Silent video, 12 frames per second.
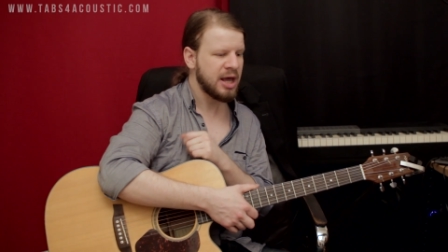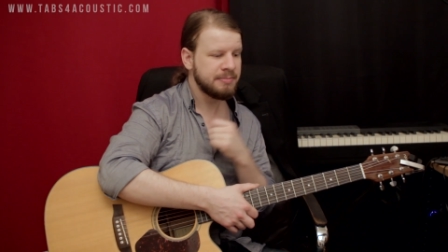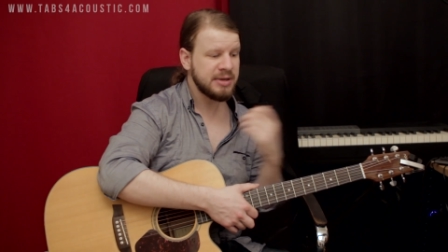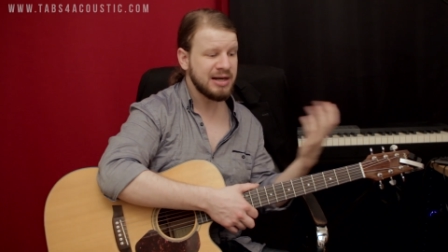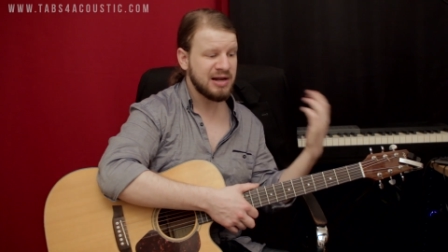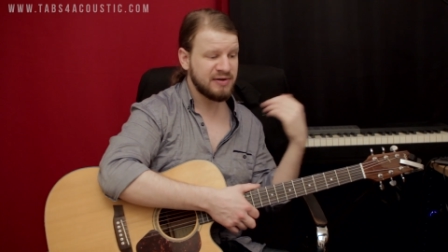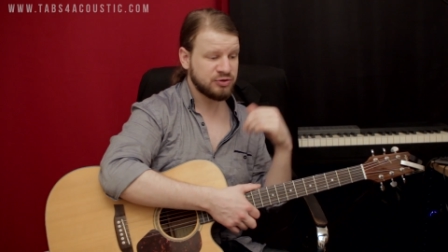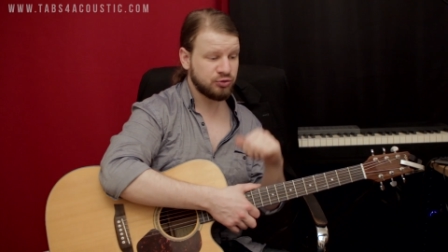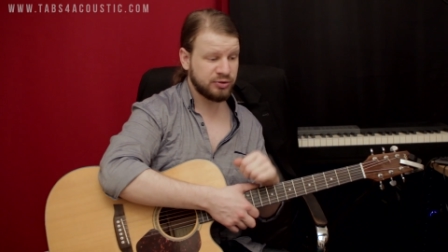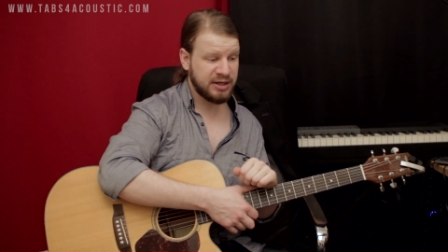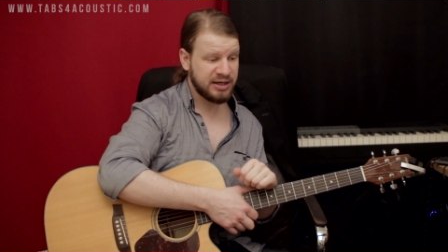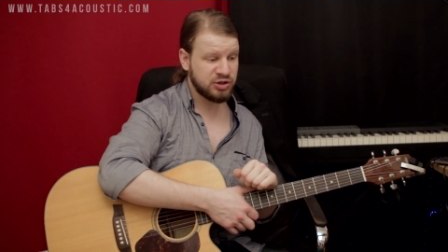Mais la version de
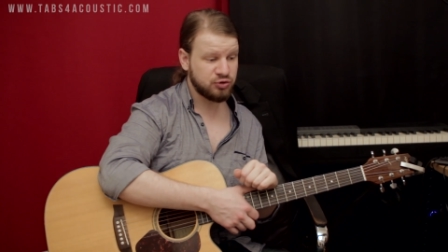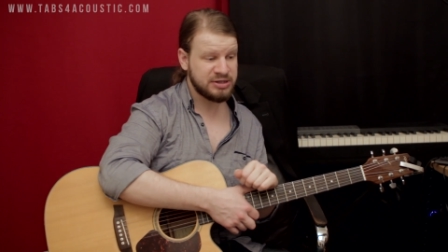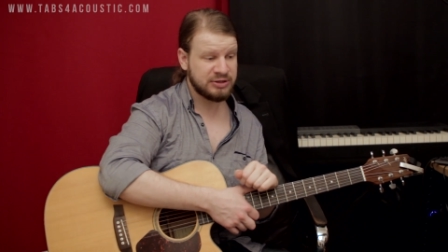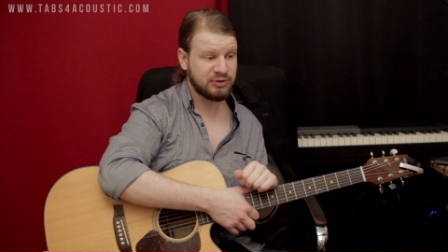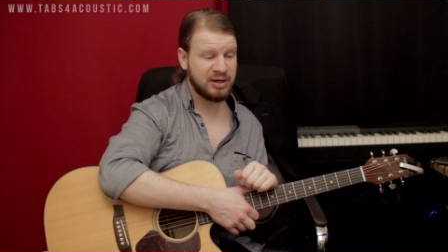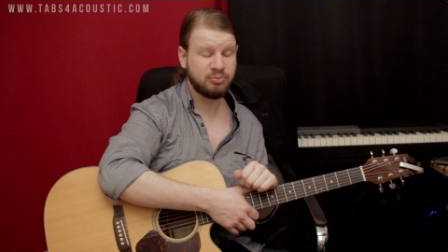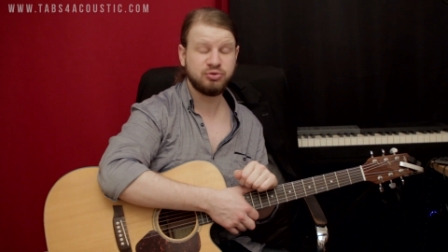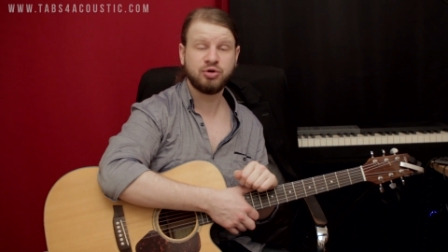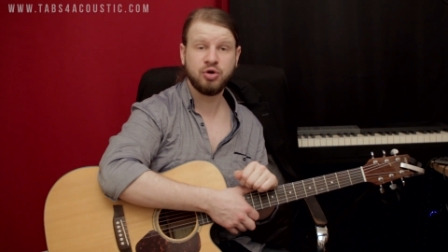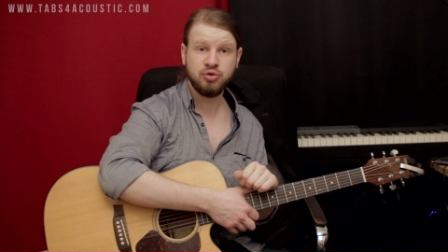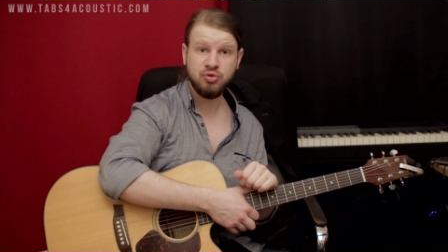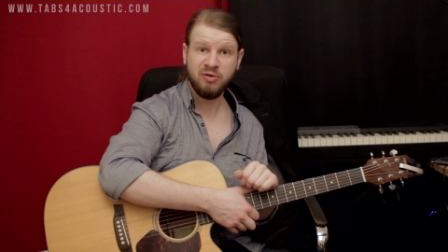Gary Jules étant la plus
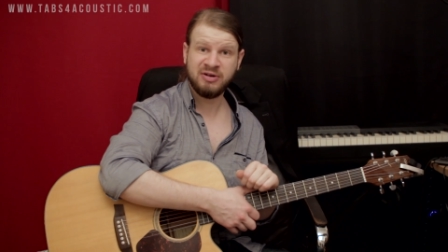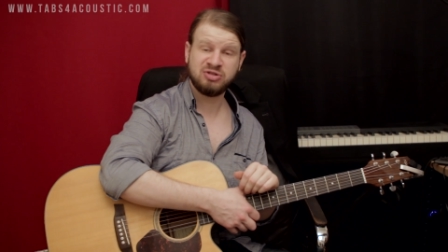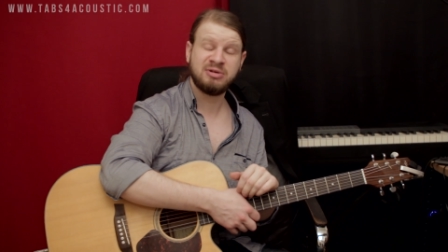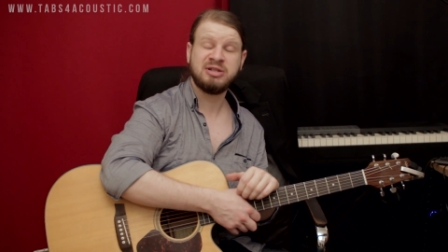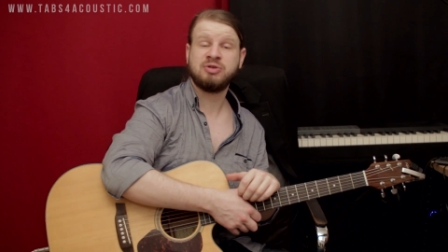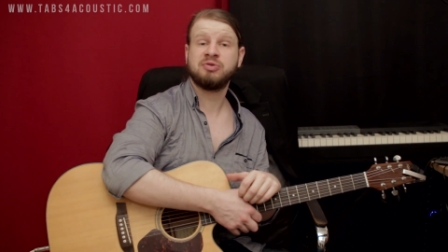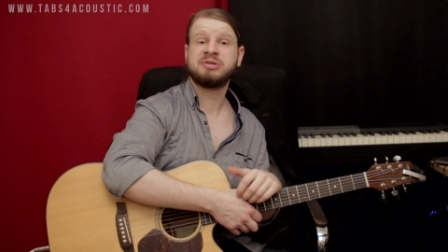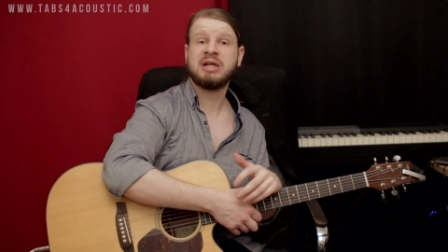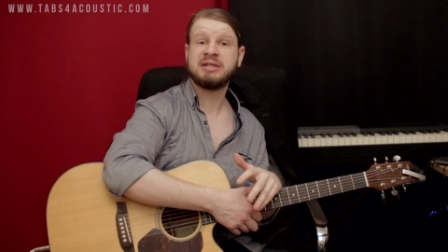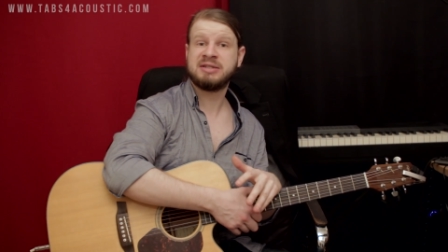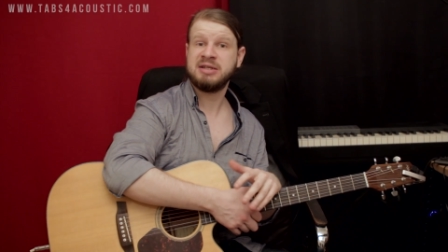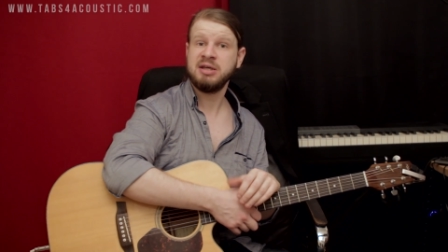connue, on va se baser sur
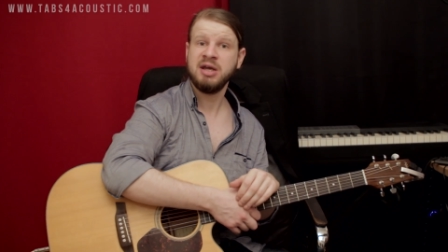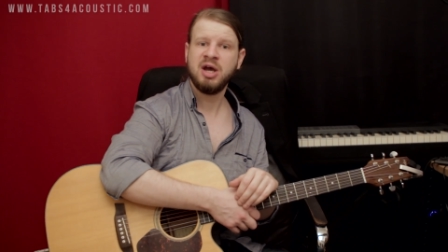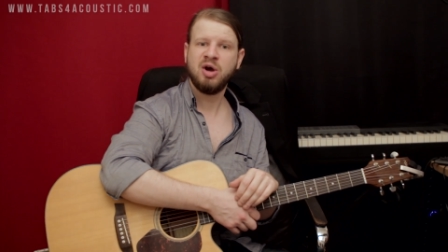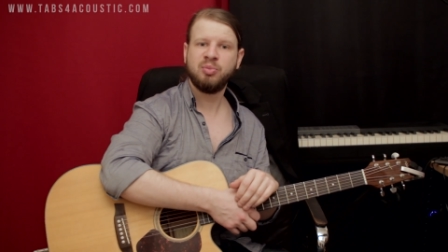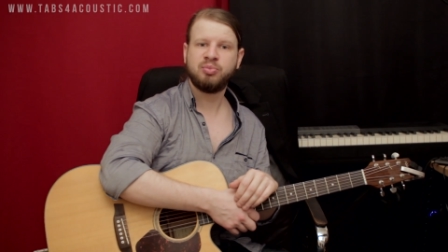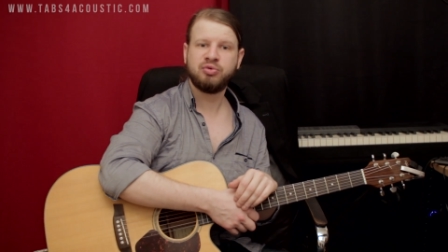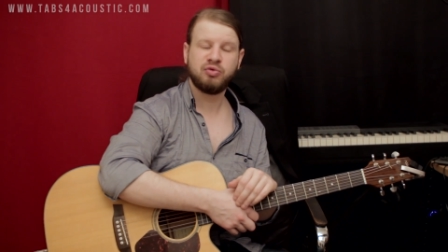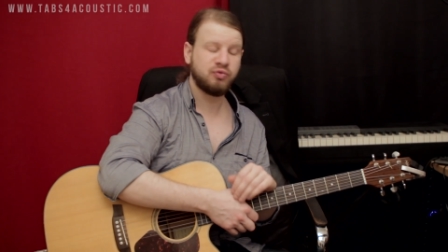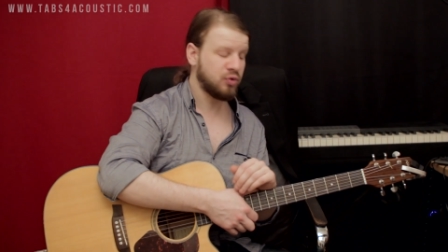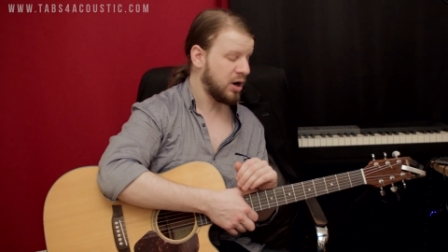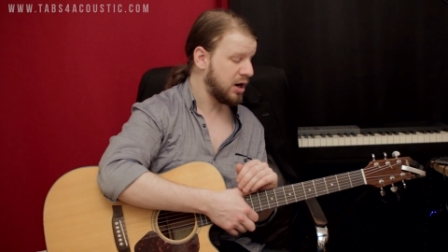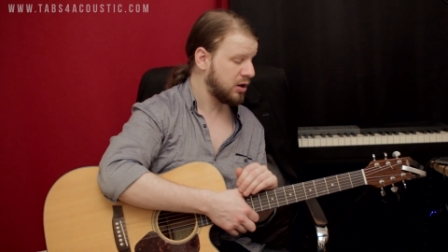celle-ci pour
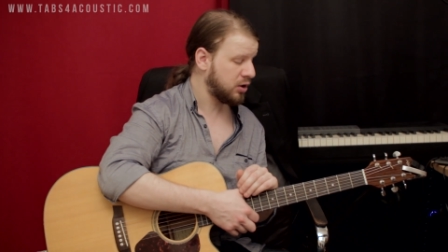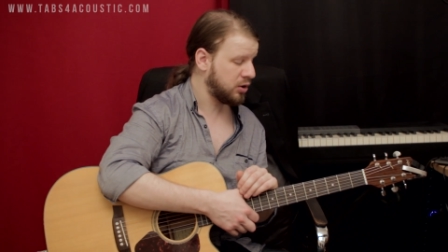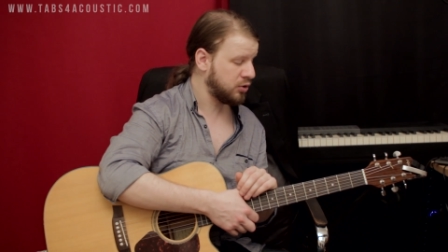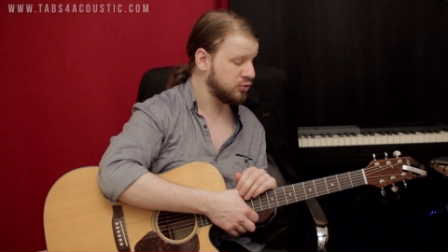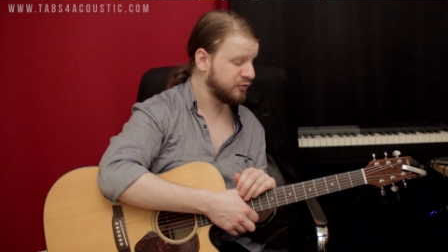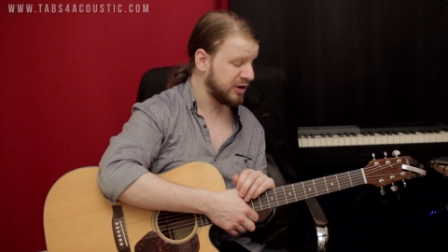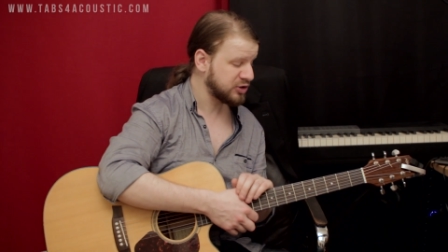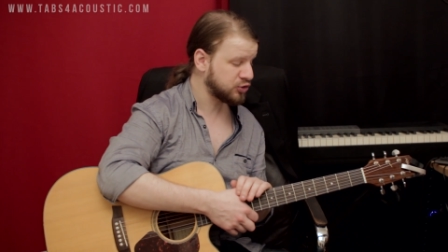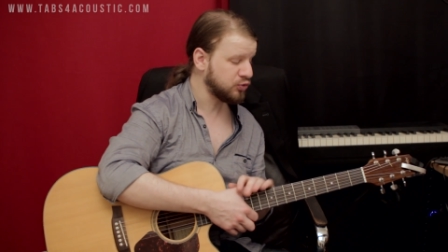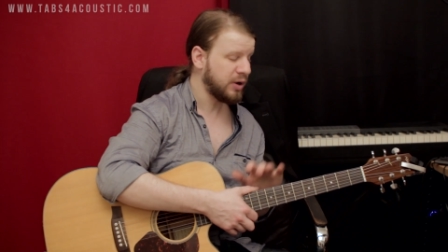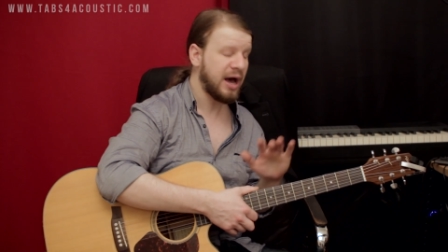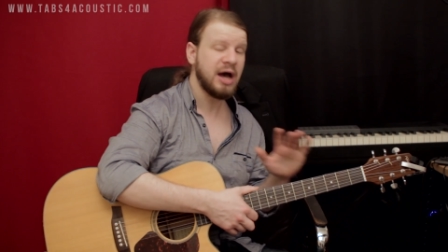voir euh, une
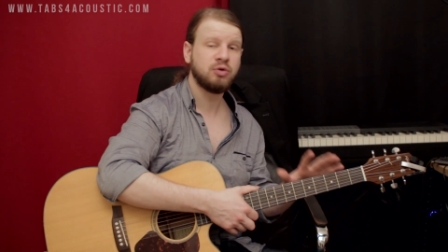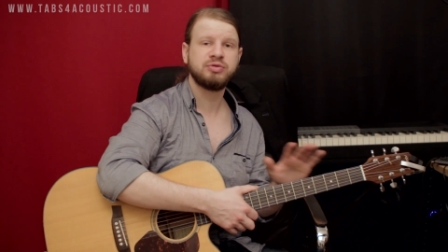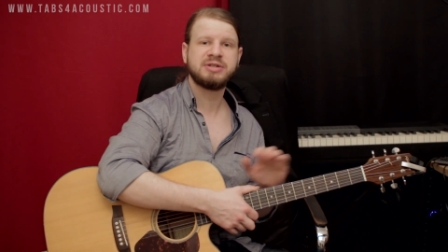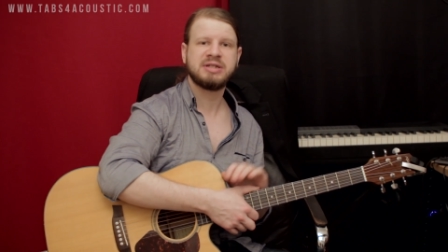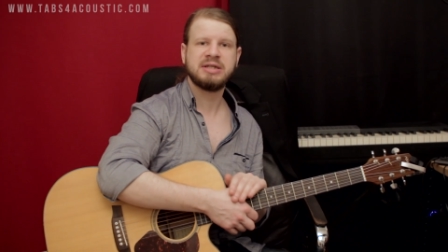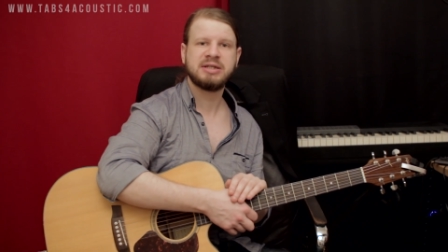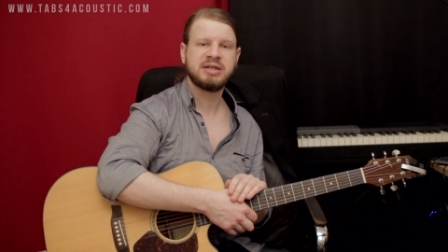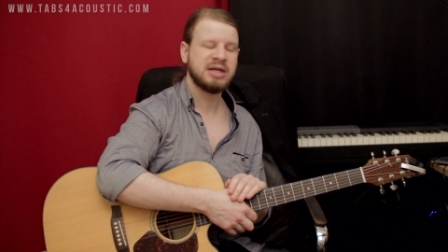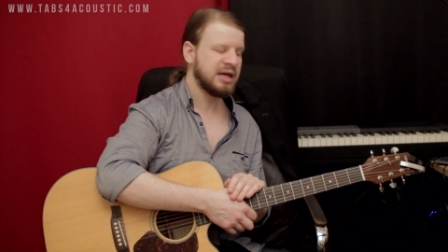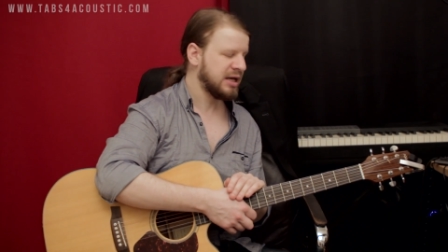version acoustique.